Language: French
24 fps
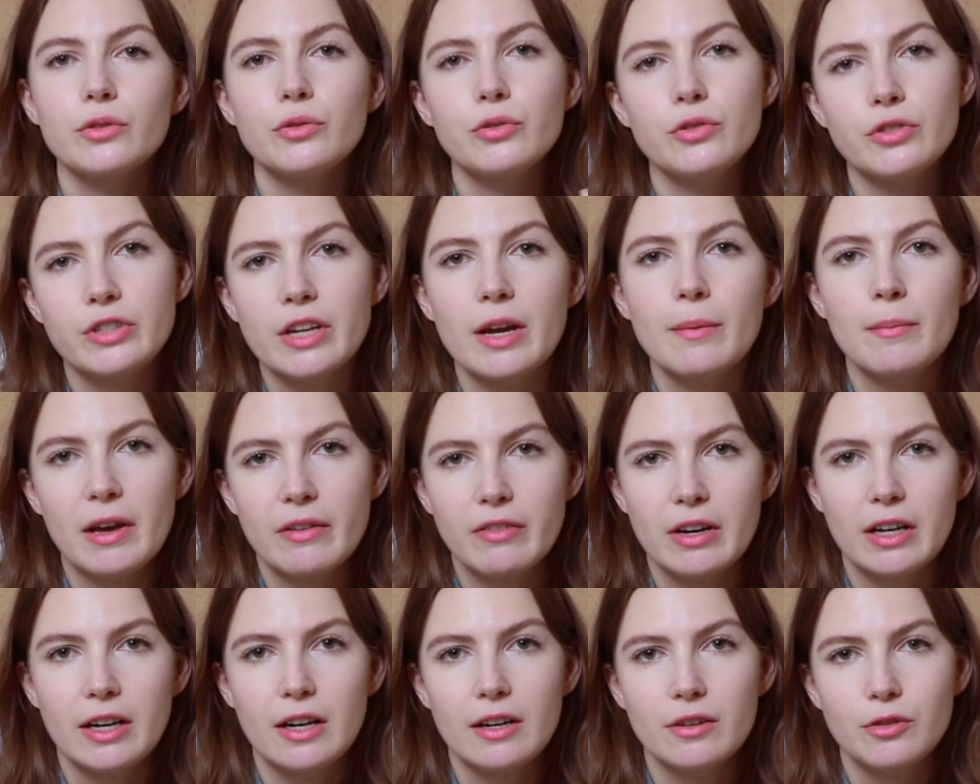Ne jamais
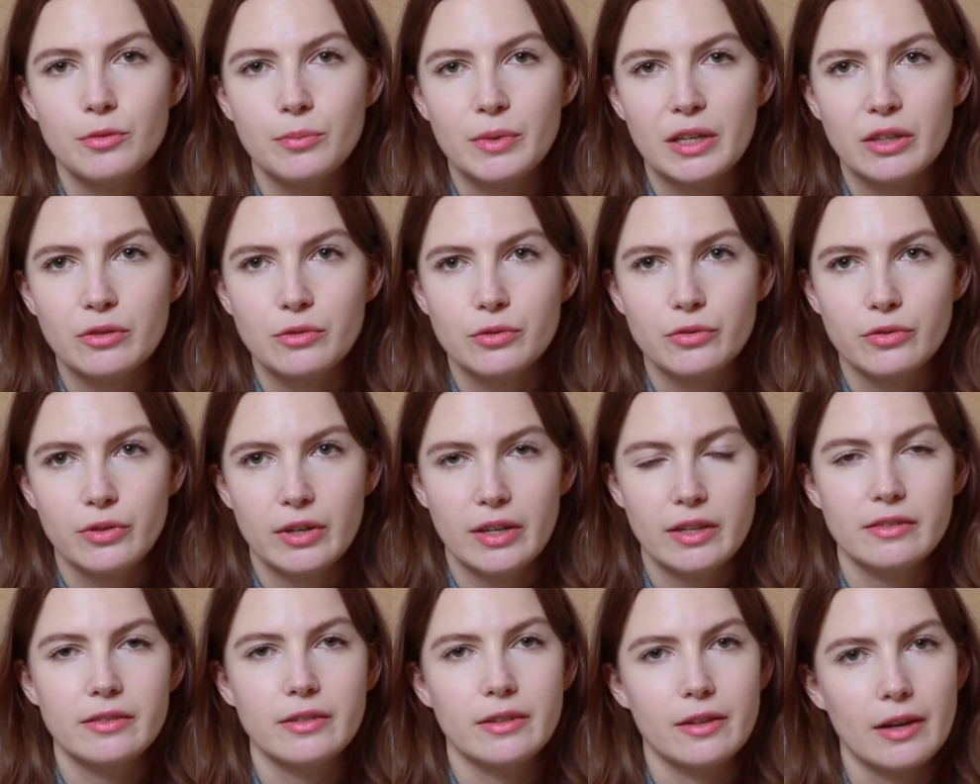avoir la lumière du
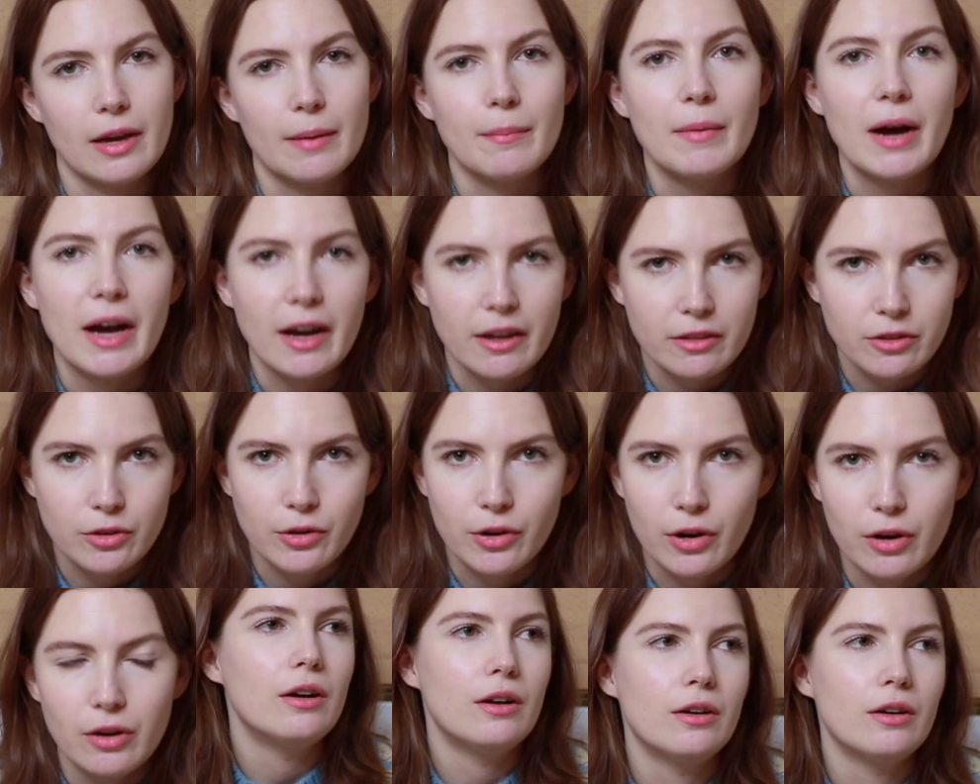soleil c'est quand même hardcore.